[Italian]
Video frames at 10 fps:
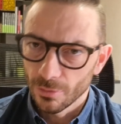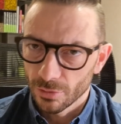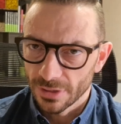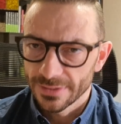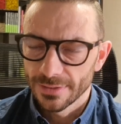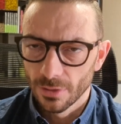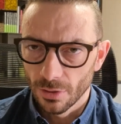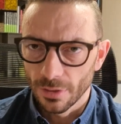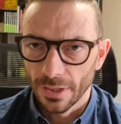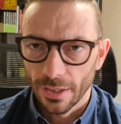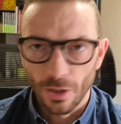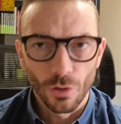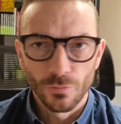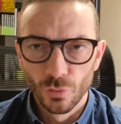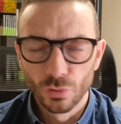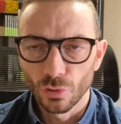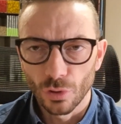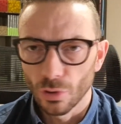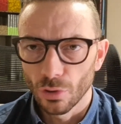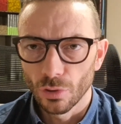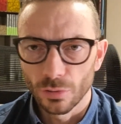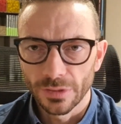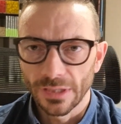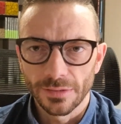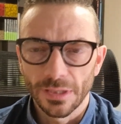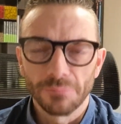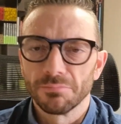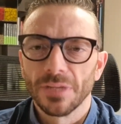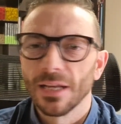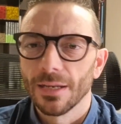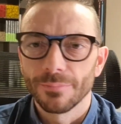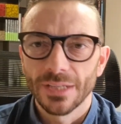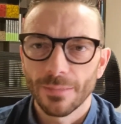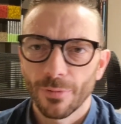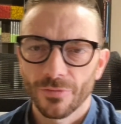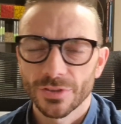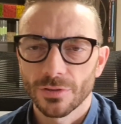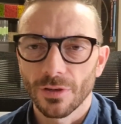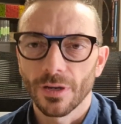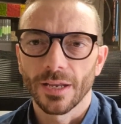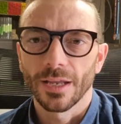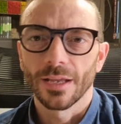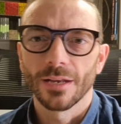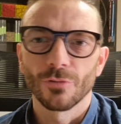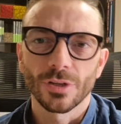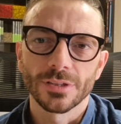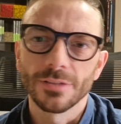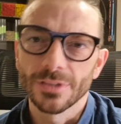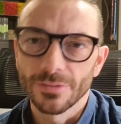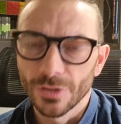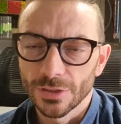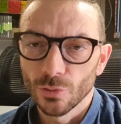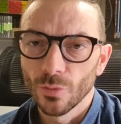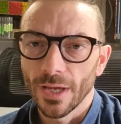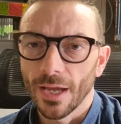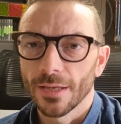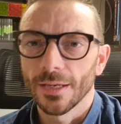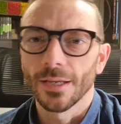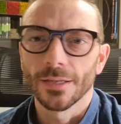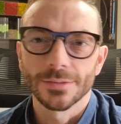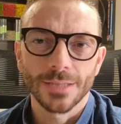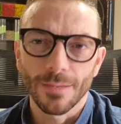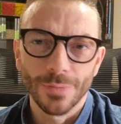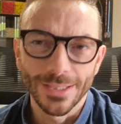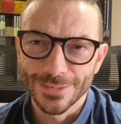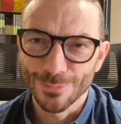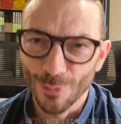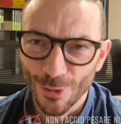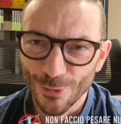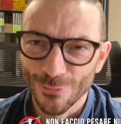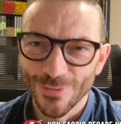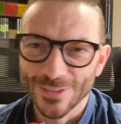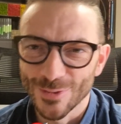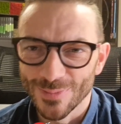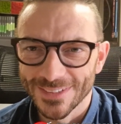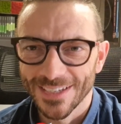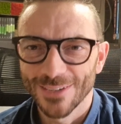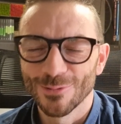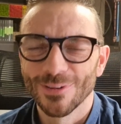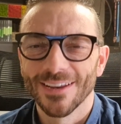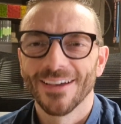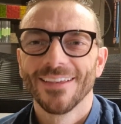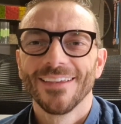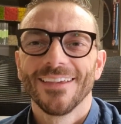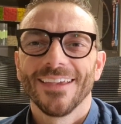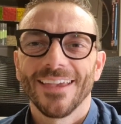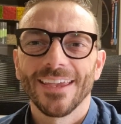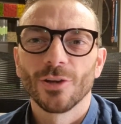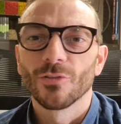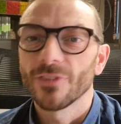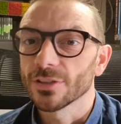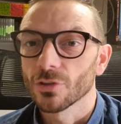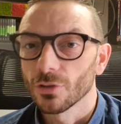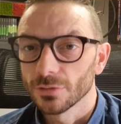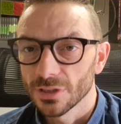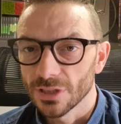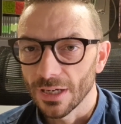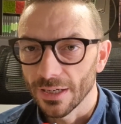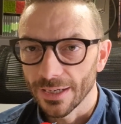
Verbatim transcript: di nutrizione che ho avuto nel, nel, nella mia professione lavorativa di 22 anni, sa benissimo che io non faccio pesare nulla e non faccio conteggiare le